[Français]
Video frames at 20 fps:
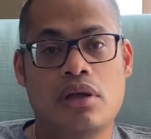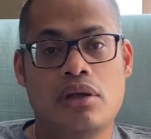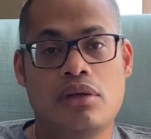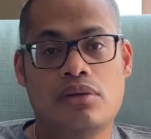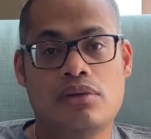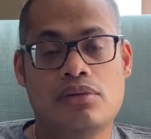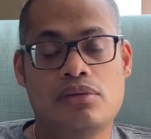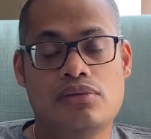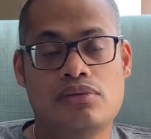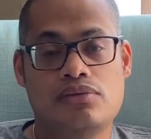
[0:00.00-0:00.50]

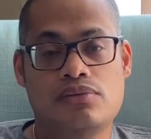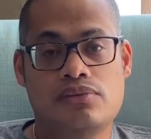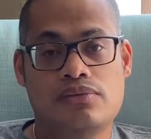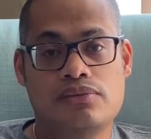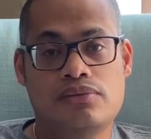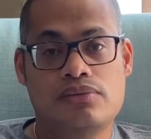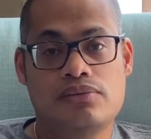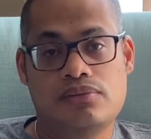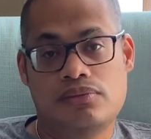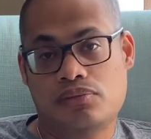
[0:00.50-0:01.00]
Euh,
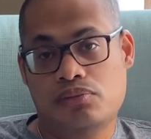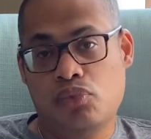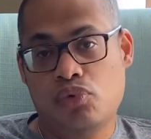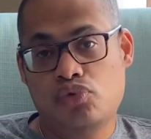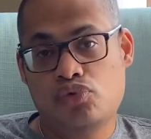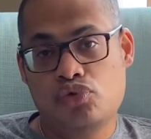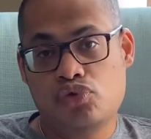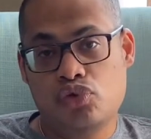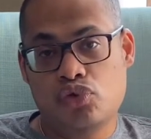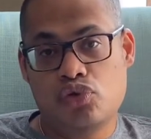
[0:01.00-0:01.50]

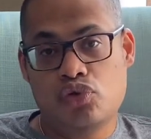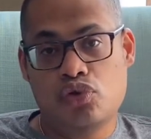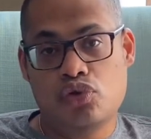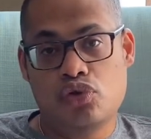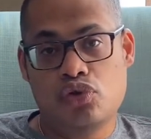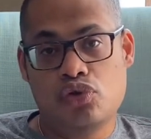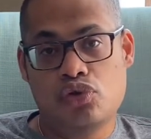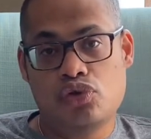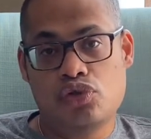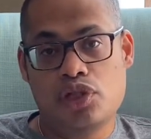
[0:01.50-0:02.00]
bon,
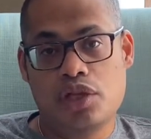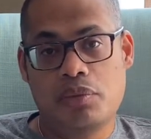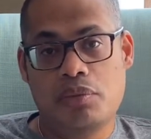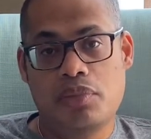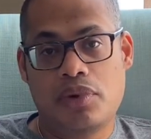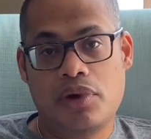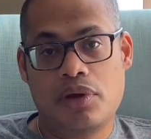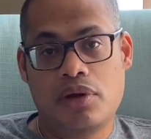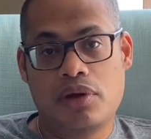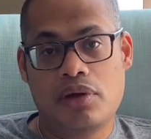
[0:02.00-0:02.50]
c'était
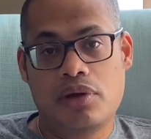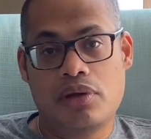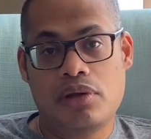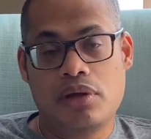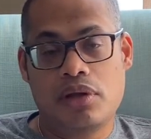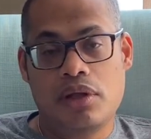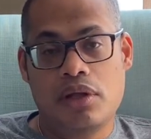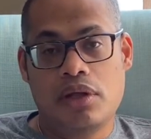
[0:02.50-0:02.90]
sympa.